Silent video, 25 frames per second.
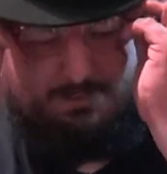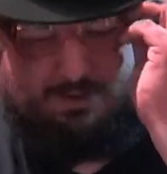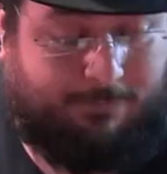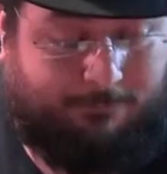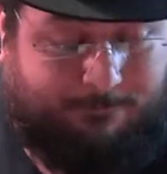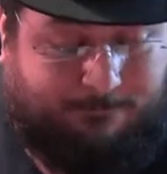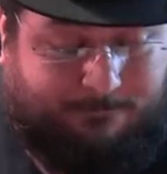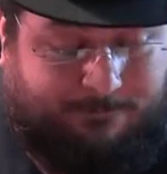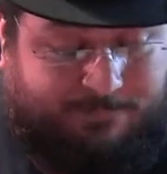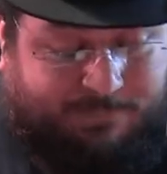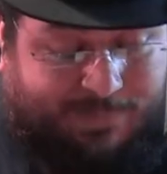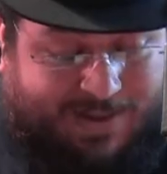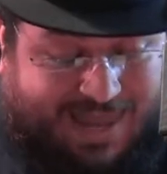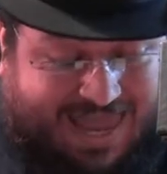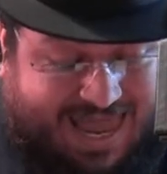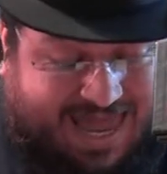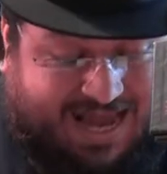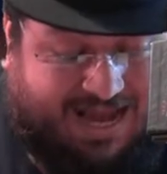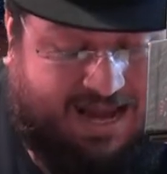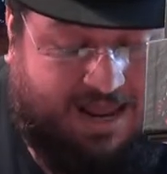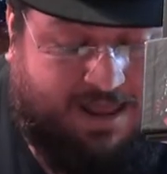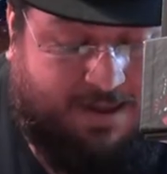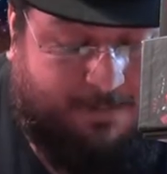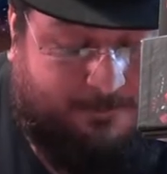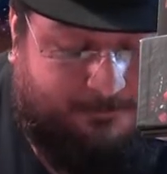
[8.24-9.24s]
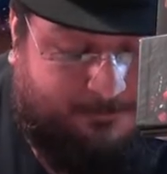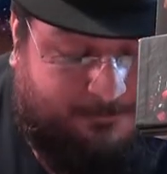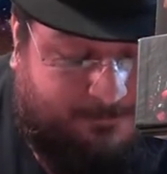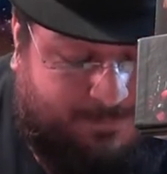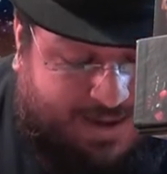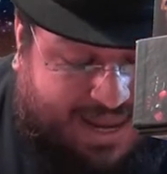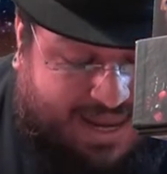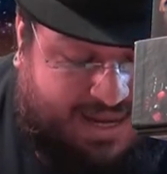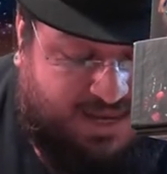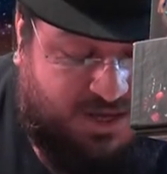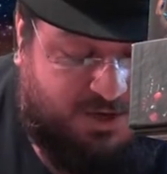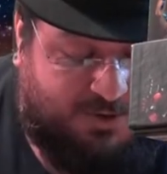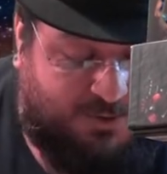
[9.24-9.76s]
E beh,
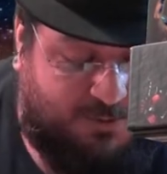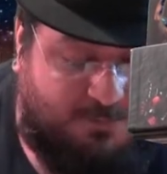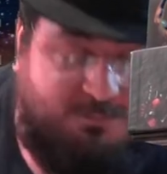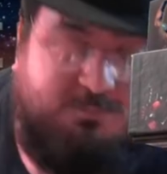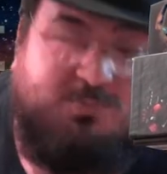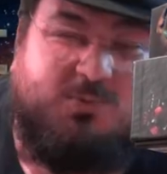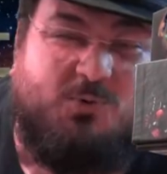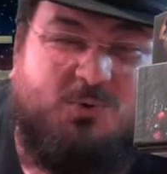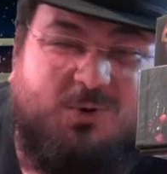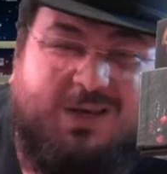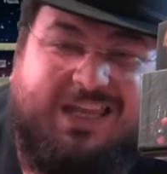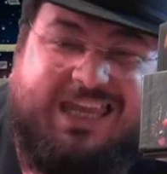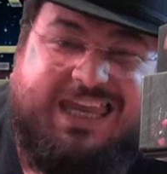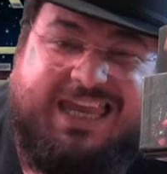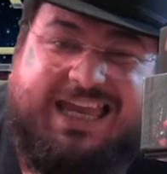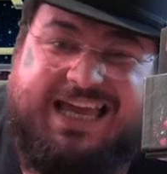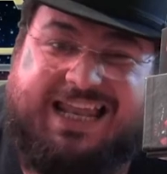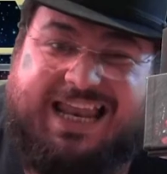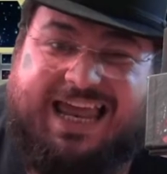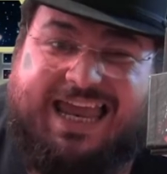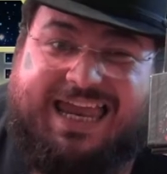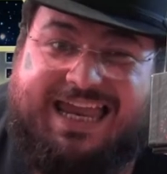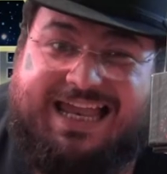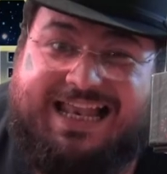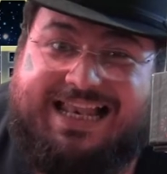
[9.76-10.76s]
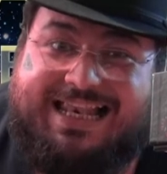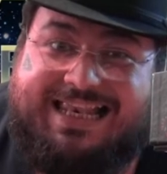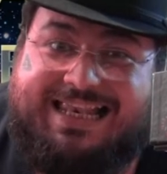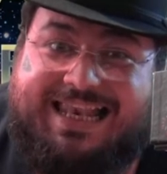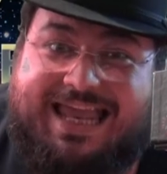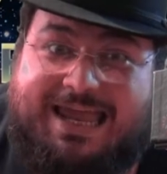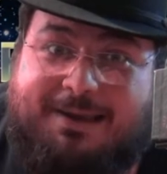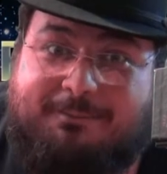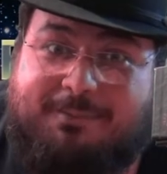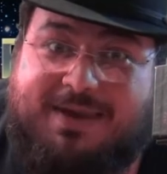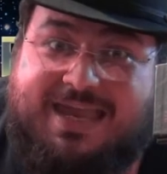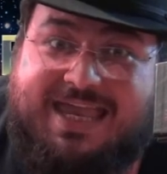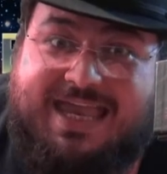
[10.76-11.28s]
meglio punire il
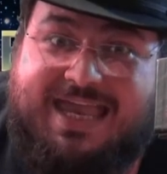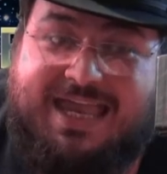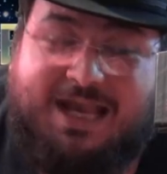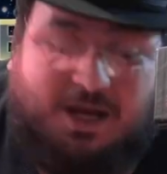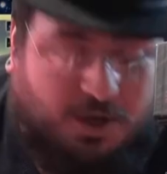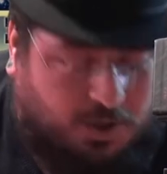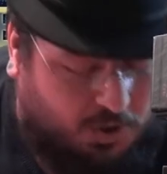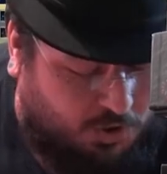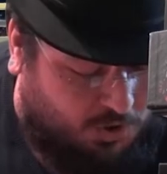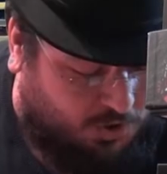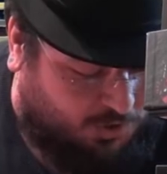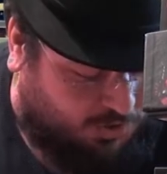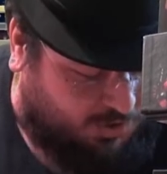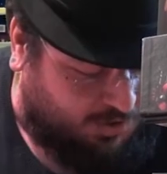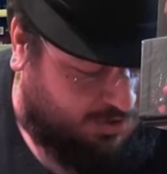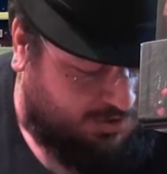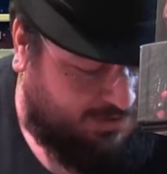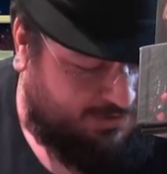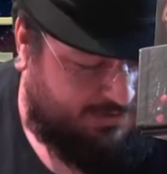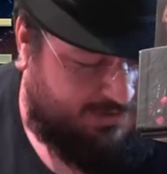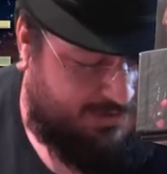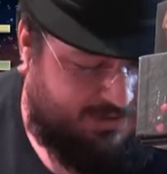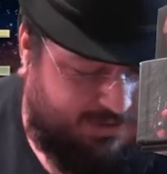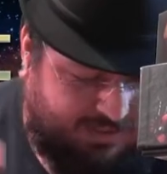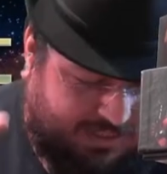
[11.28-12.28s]
nemico!